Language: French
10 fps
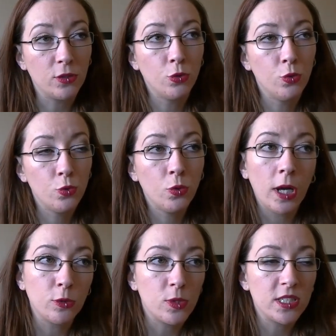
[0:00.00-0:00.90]
attendre
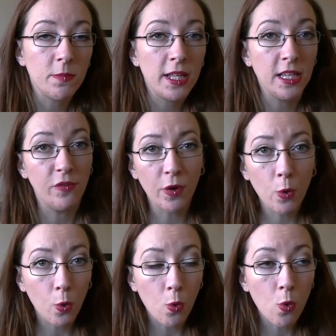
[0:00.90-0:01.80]
2 à 3 semaines et
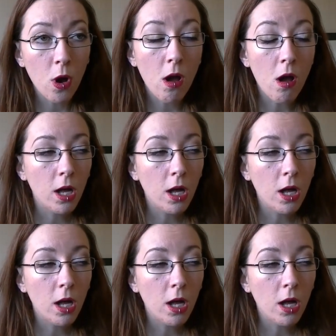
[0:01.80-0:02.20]
20 euros